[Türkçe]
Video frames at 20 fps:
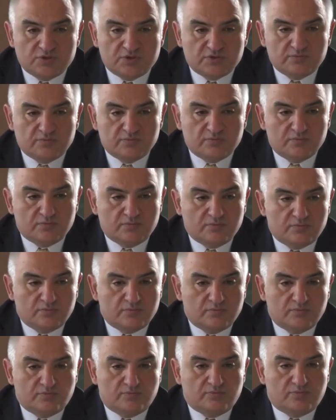
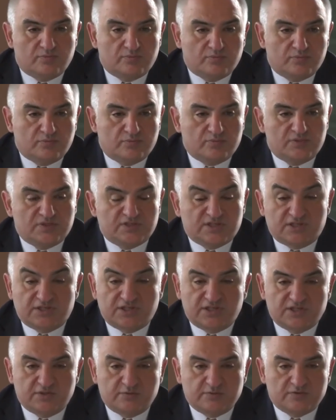kasasındaki parayı dövize
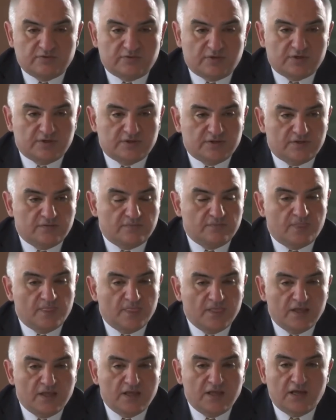değerlendirdiği ortaya
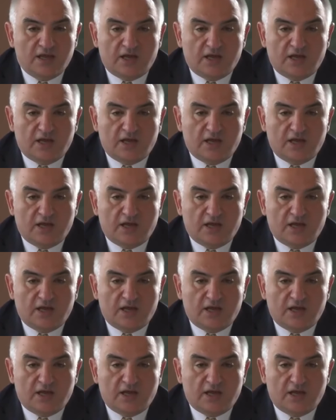çıkarken